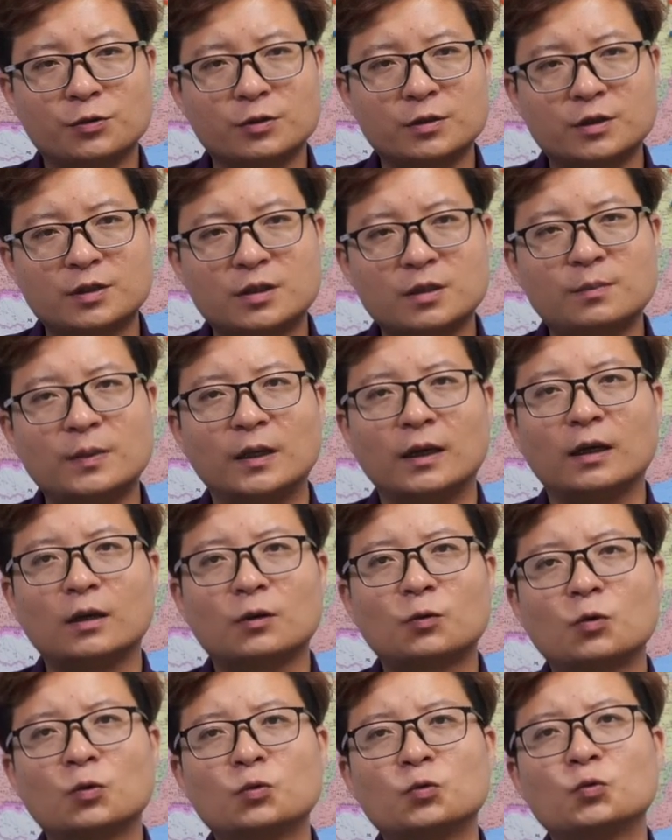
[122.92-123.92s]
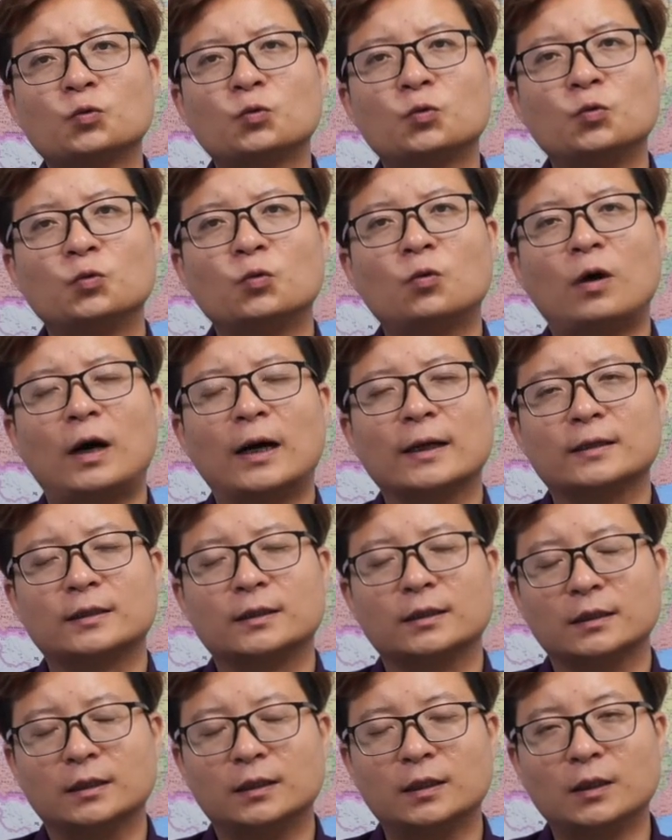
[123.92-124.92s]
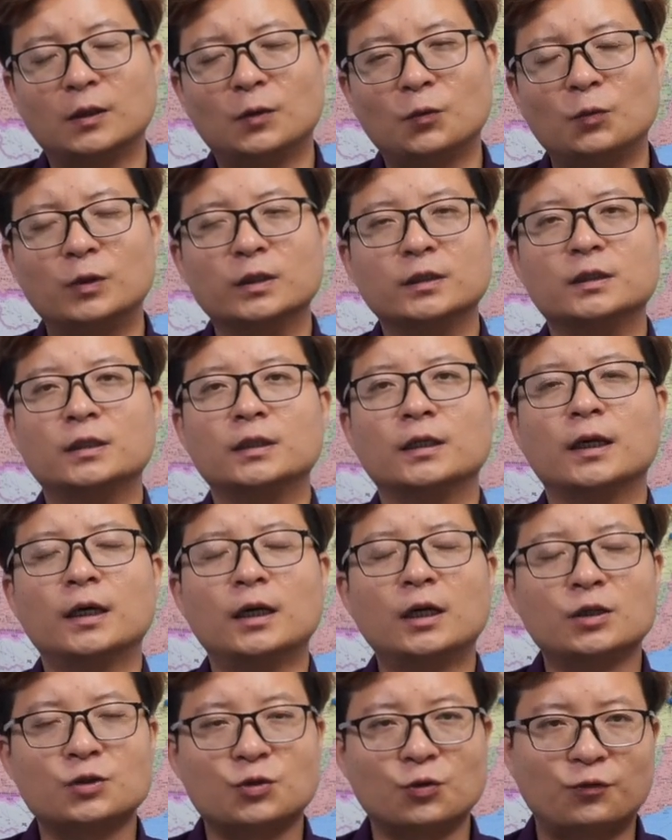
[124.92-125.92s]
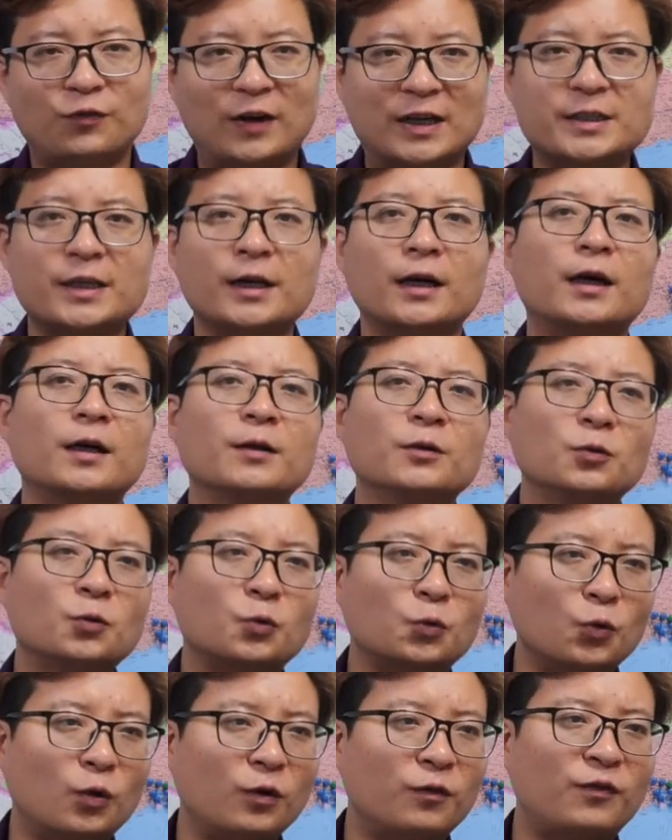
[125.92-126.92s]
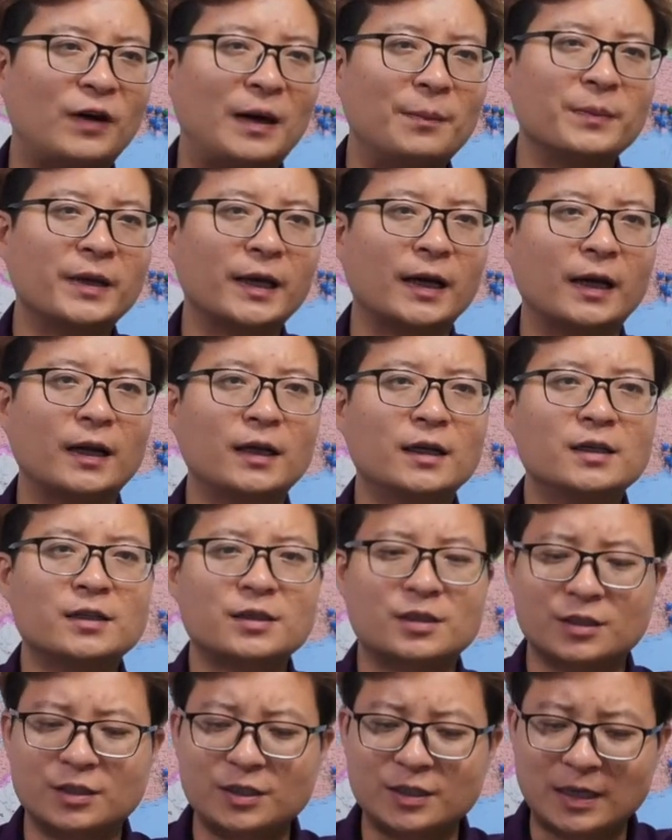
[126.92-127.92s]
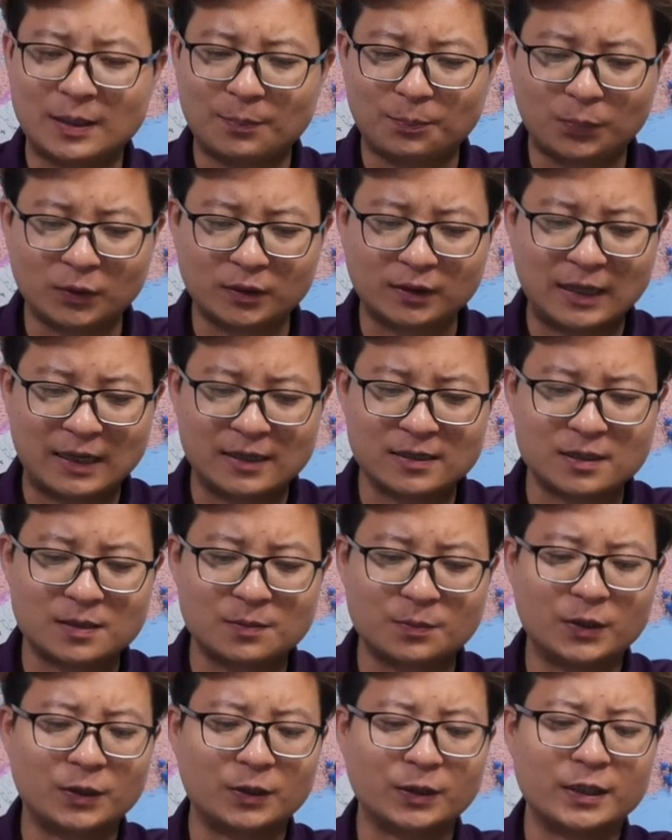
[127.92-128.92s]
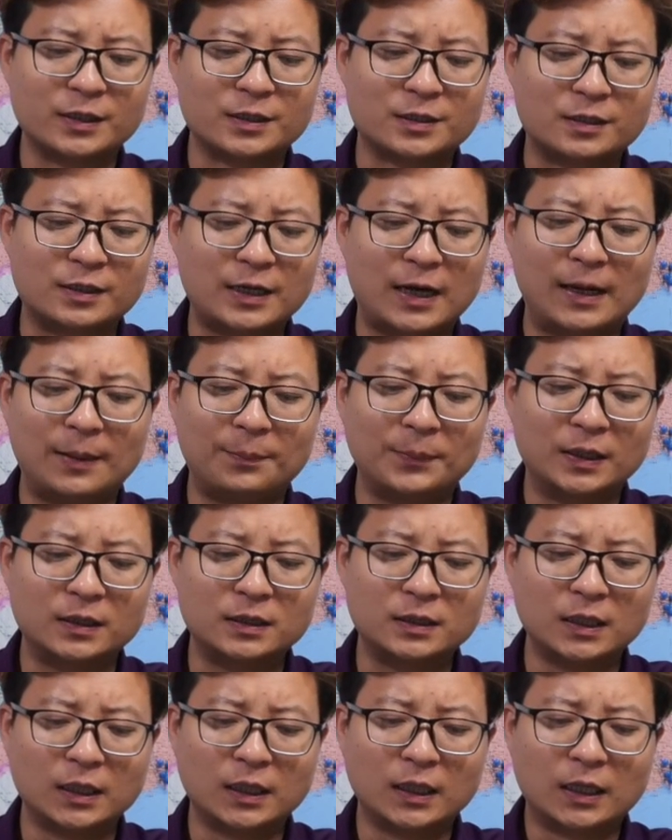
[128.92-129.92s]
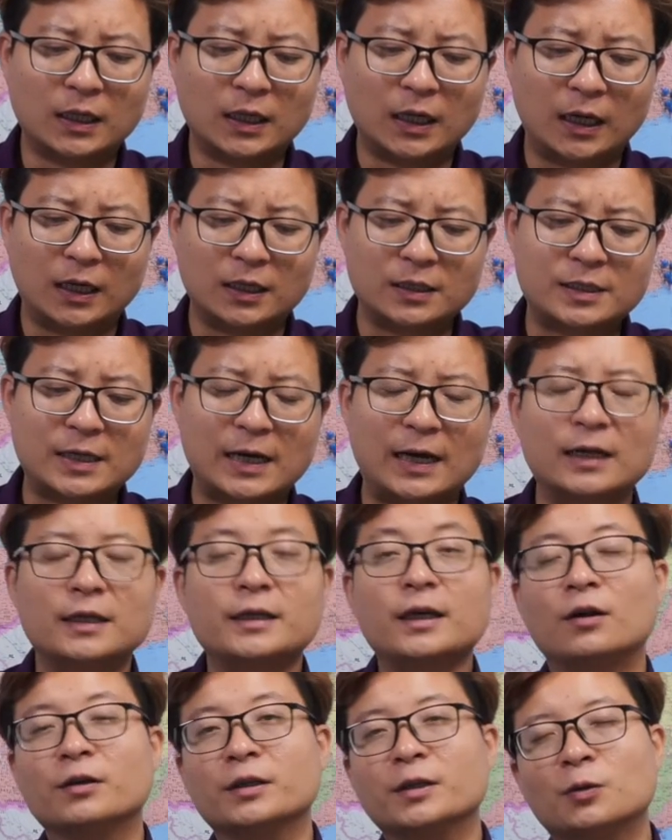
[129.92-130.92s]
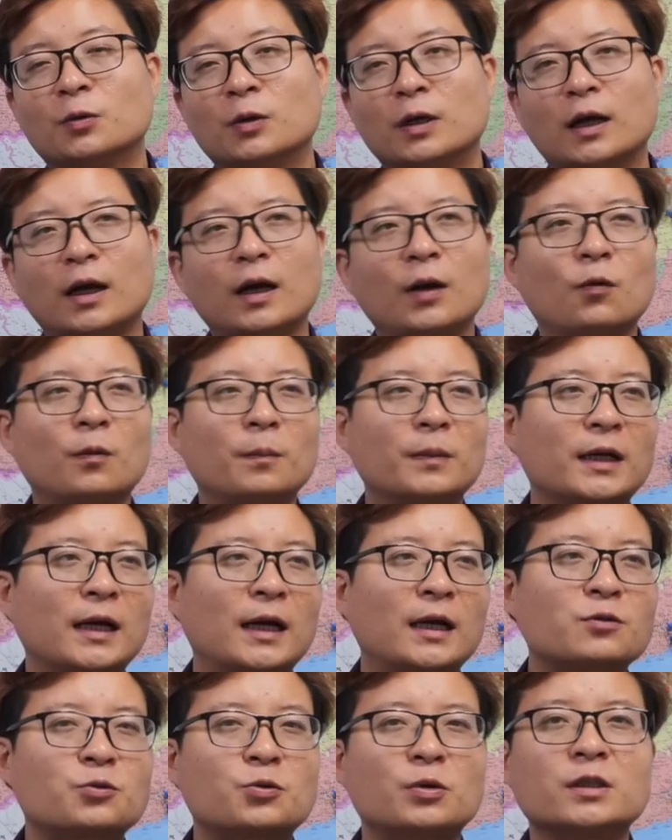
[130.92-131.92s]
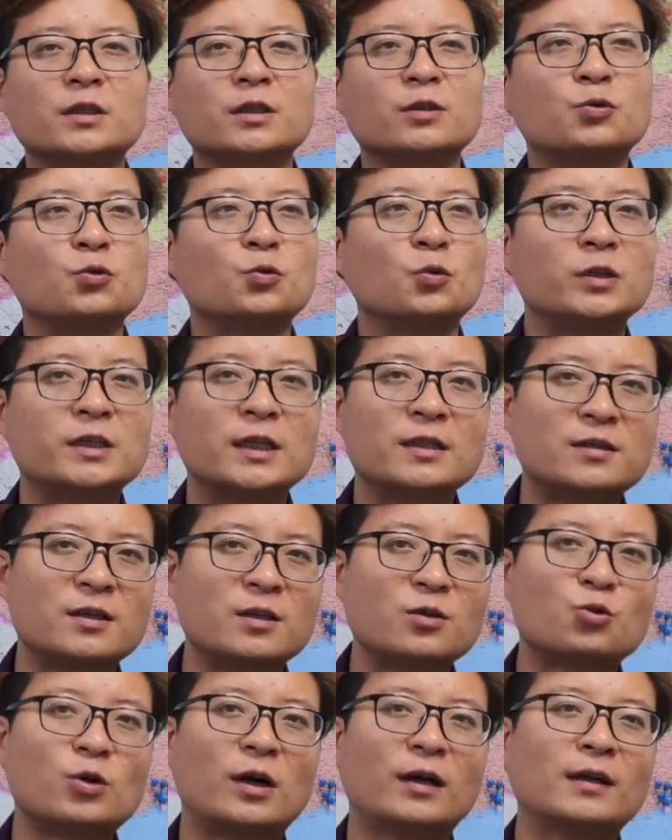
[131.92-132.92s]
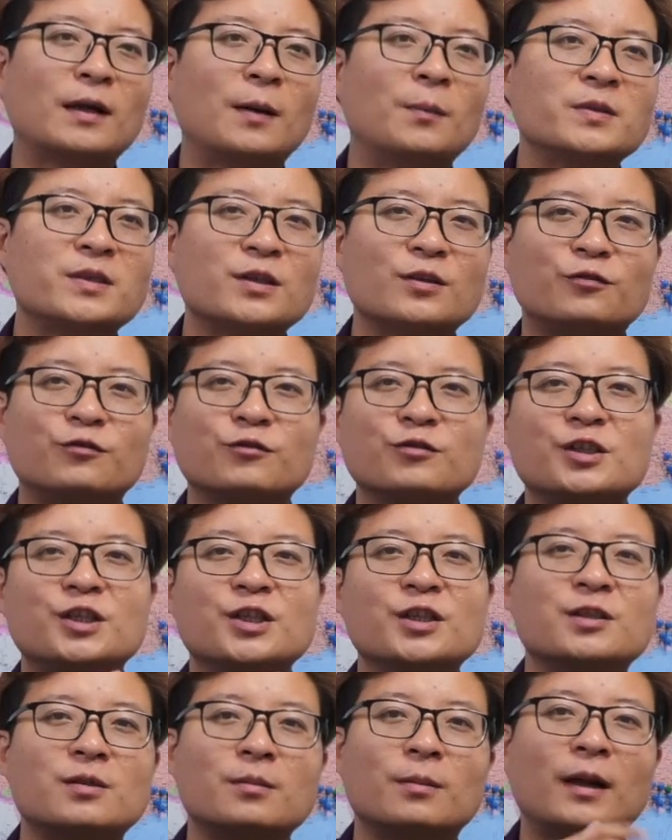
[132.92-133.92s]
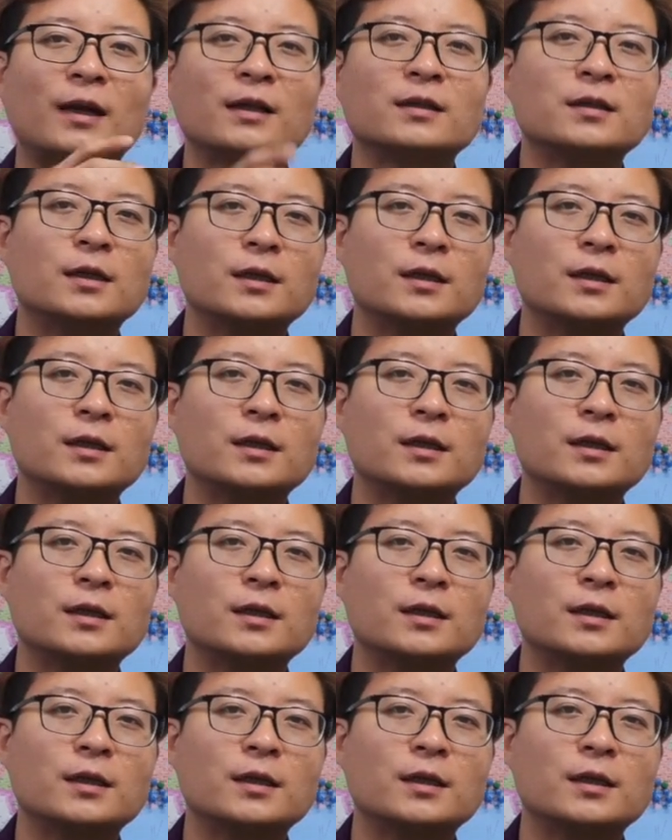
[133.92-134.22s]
就是资本过度固化的问题，就发现很多方面啊，实际上不单是 Bill Gates 他们呃家要离婚，哎，我们刚刚说的这个中国，像郑爽他们这个夫妻是吧？